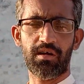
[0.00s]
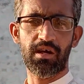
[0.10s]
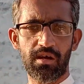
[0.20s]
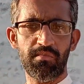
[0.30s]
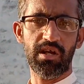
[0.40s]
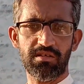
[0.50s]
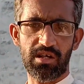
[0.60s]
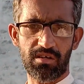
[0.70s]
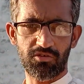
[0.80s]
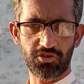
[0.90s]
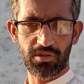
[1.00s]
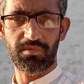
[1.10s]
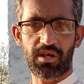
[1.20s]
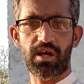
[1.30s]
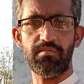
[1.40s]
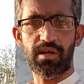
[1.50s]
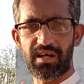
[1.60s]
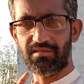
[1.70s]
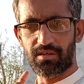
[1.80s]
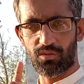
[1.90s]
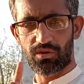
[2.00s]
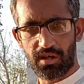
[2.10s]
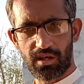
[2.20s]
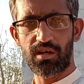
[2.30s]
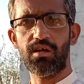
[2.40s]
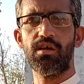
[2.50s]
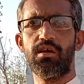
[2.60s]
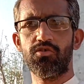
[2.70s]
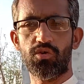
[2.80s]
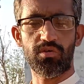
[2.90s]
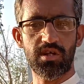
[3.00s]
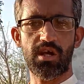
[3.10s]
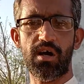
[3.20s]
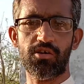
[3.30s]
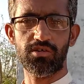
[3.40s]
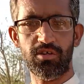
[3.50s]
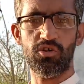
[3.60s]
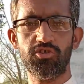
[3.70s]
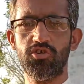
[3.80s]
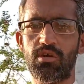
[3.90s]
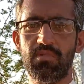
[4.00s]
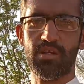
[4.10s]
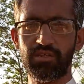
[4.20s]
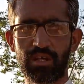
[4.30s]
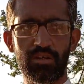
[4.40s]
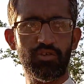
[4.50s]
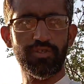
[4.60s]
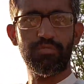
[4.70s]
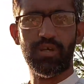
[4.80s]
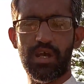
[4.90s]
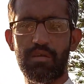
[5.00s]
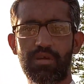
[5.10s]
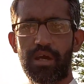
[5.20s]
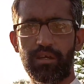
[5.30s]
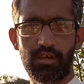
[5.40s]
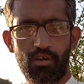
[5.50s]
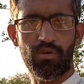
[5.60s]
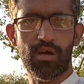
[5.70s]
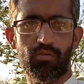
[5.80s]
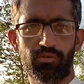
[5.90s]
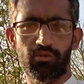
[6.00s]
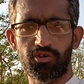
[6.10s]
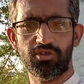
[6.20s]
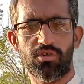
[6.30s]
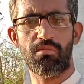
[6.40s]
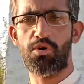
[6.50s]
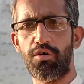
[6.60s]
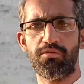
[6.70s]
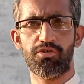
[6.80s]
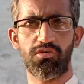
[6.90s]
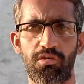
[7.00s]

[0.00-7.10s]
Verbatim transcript: कि मेरे चैनल को सब्सक्राइब लाइक ज़रूर करें शुक्रिया और जिन दोस्तों ने मेरे चैनल को सब्सक्राइब लाइक किया हुआ है उन दोस्तों का बहुत बहुत